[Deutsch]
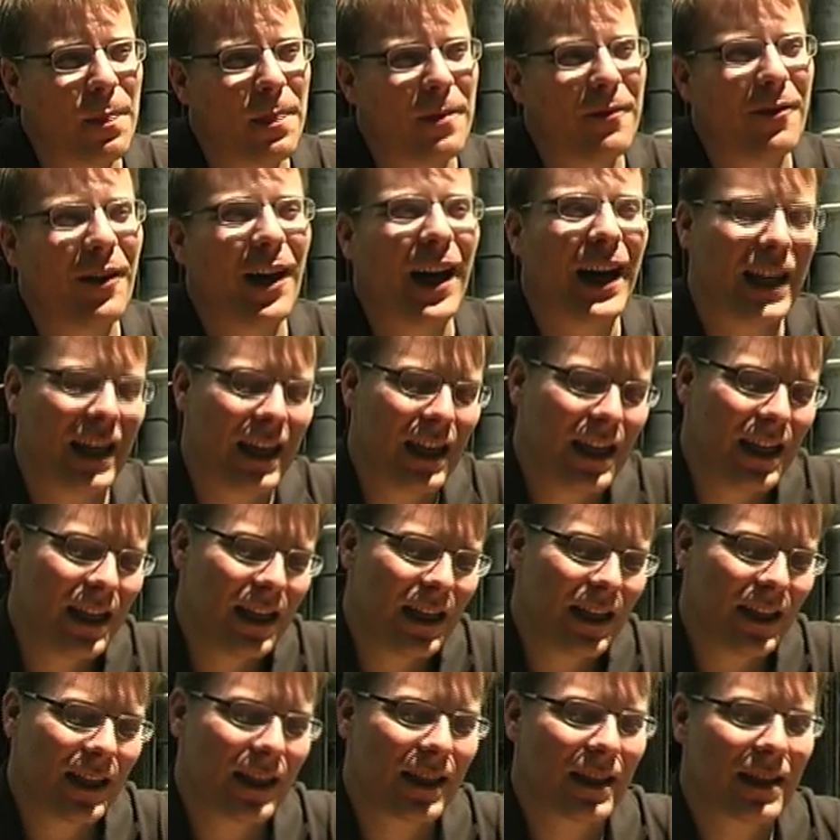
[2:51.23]

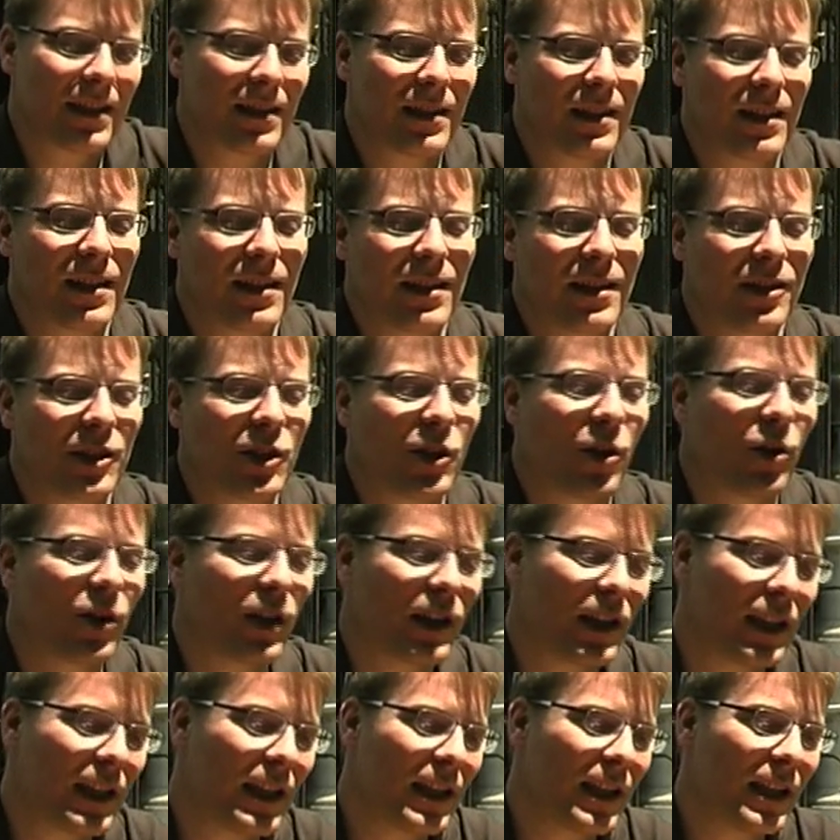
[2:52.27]
variiert, äh,
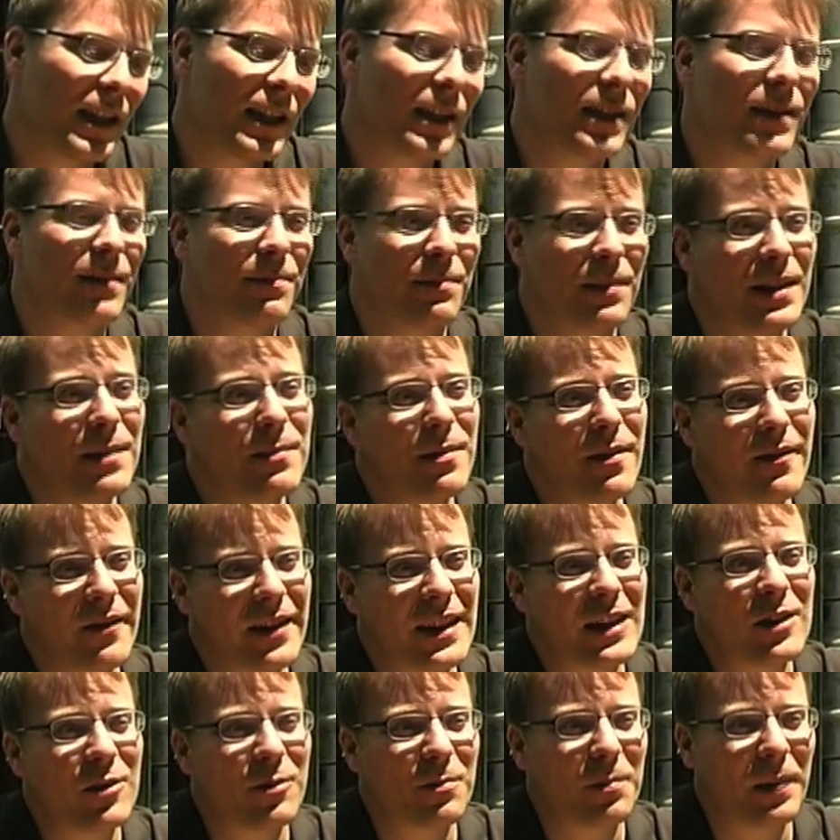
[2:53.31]
jongliert, in
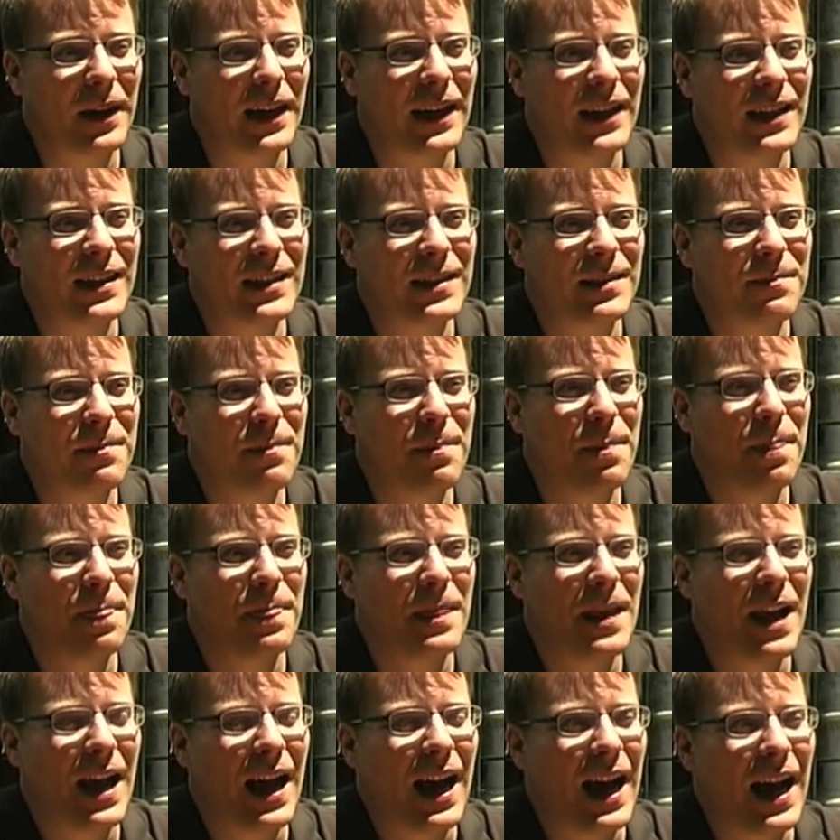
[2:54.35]
Bewegung bringt.
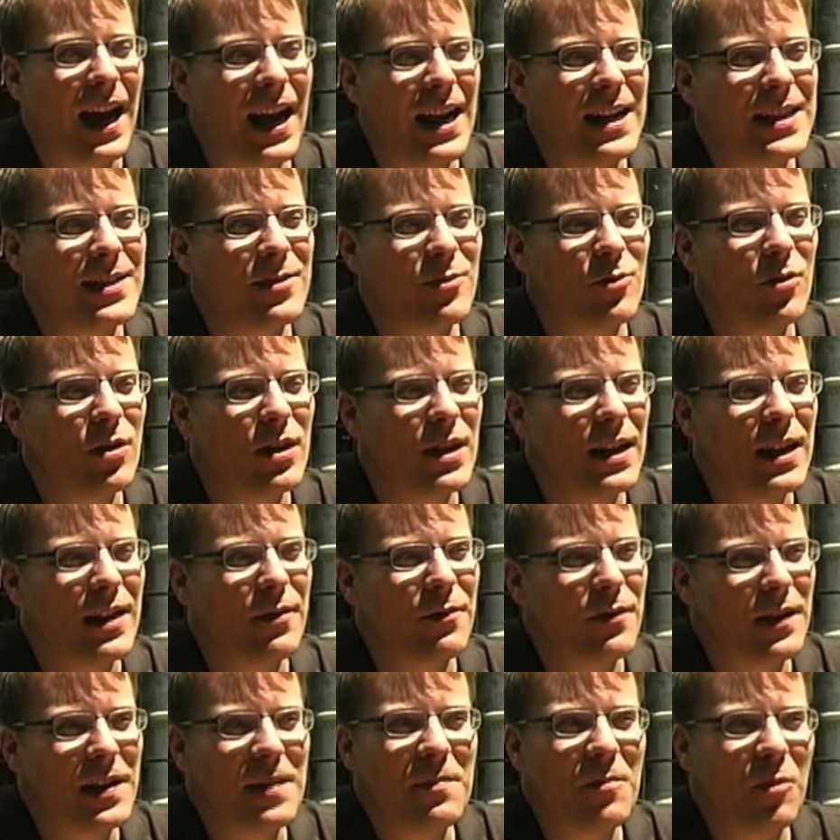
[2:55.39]
Also
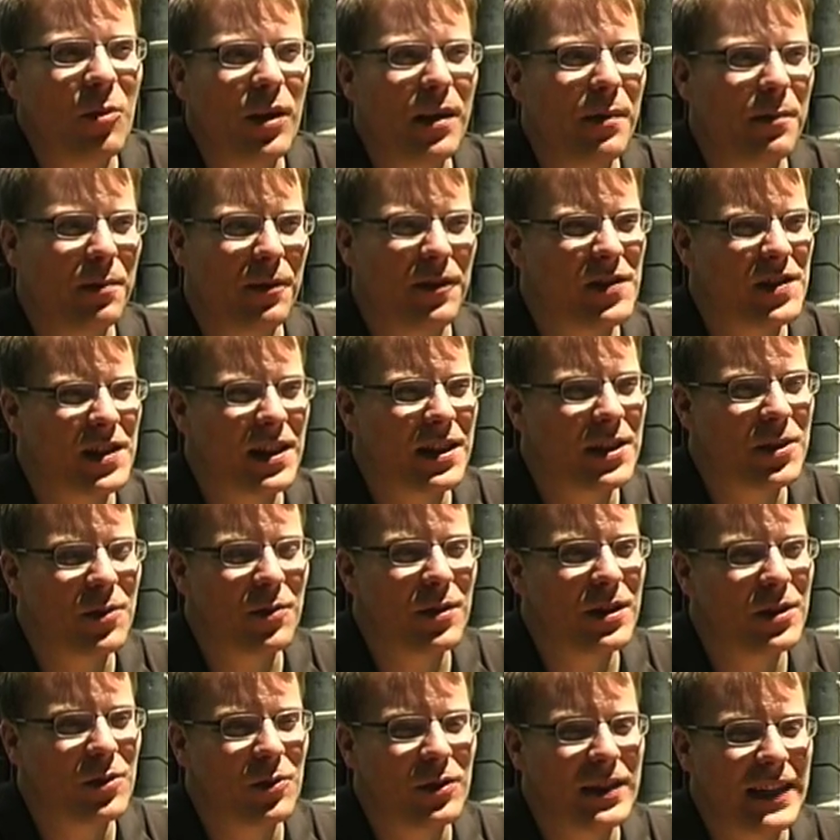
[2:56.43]
Film ohne
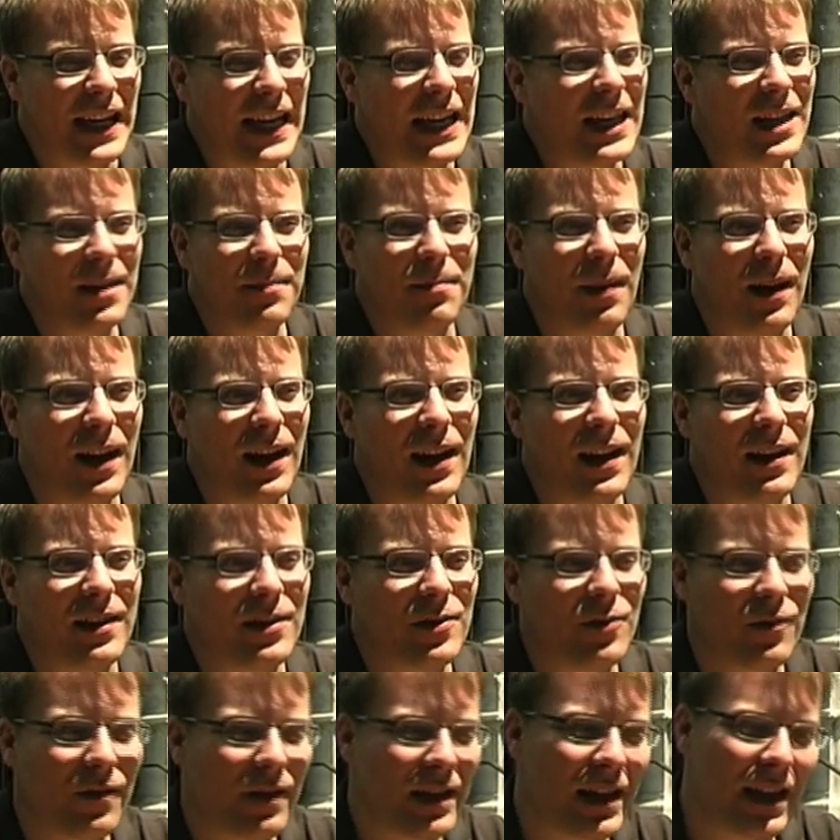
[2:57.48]
Improvisation ist undenkbar.
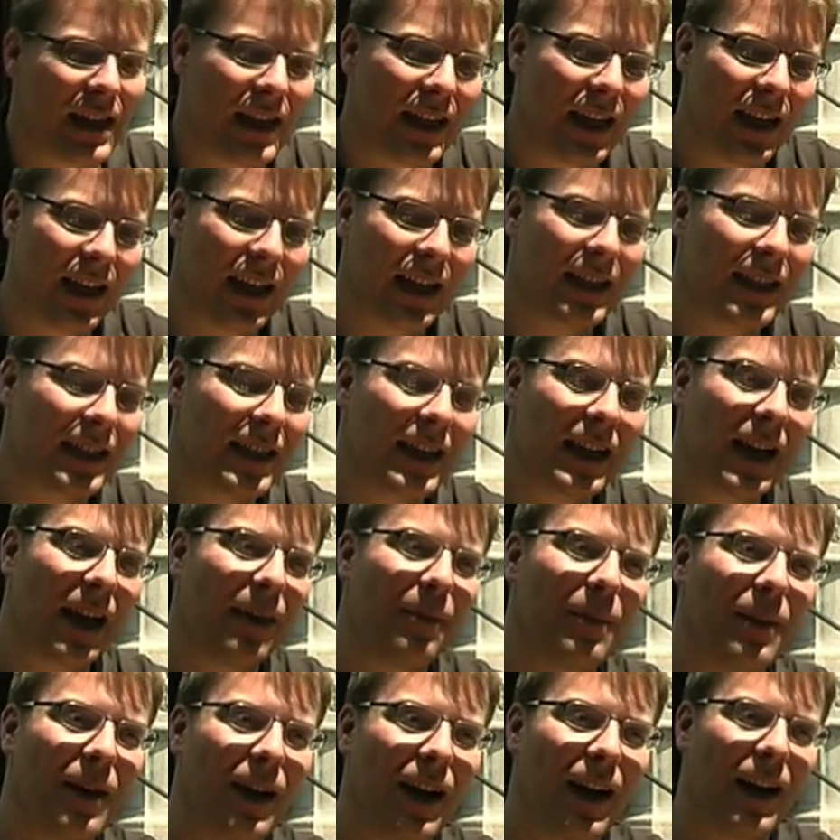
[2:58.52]
So wie ihr jetzt die
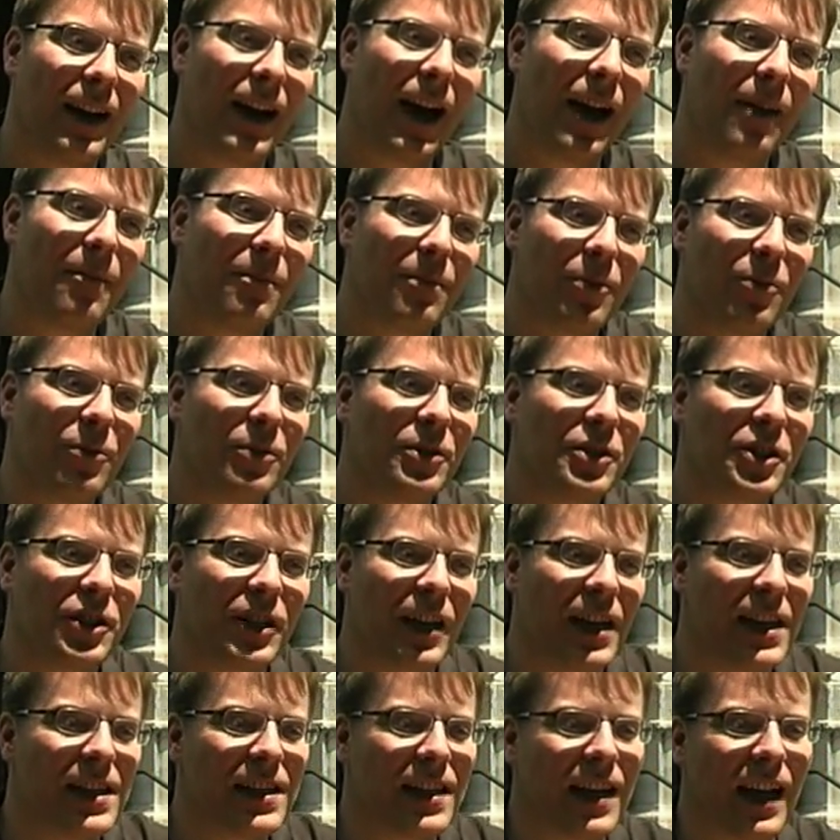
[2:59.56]
Kamera an einem Punkt
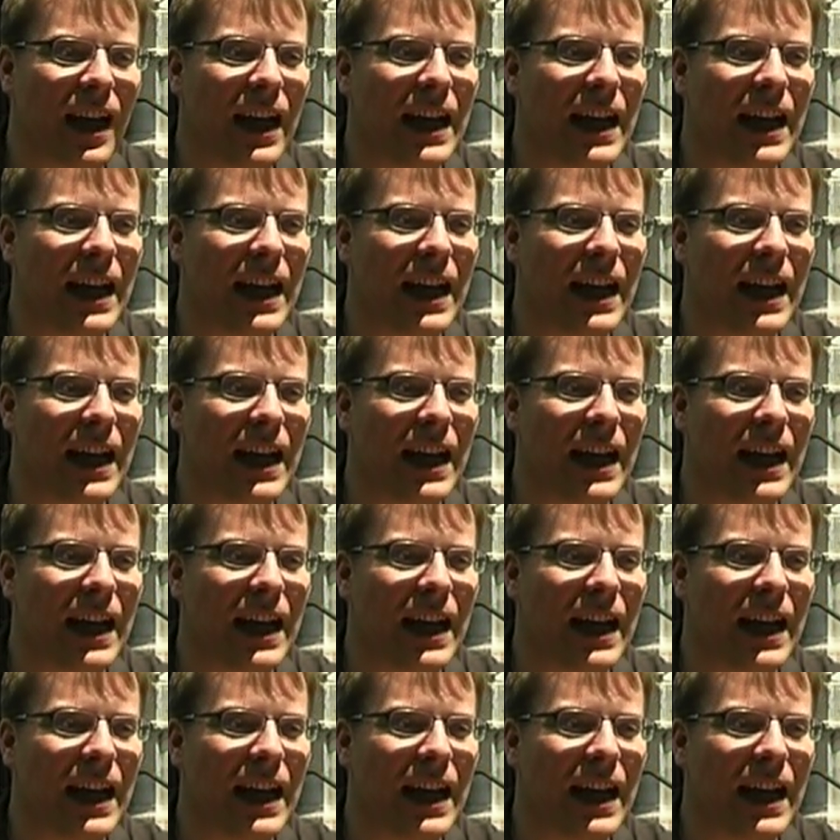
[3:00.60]
stellt, der